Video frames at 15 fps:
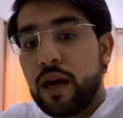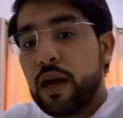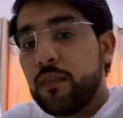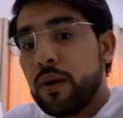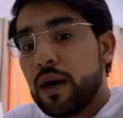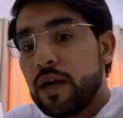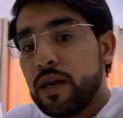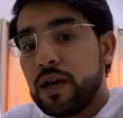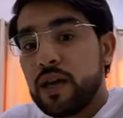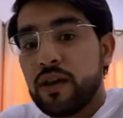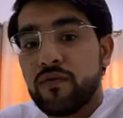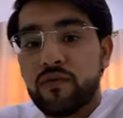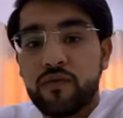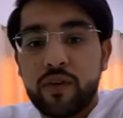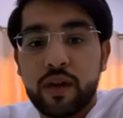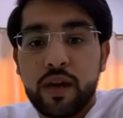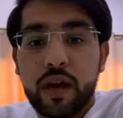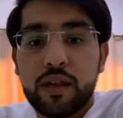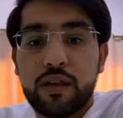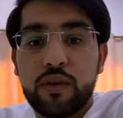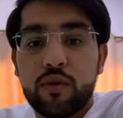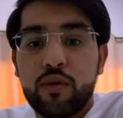المالي كيف
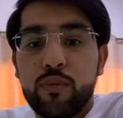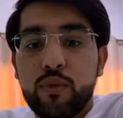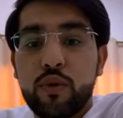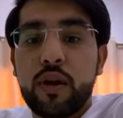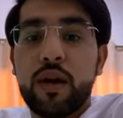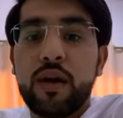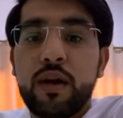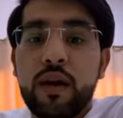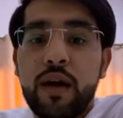يقدر اموره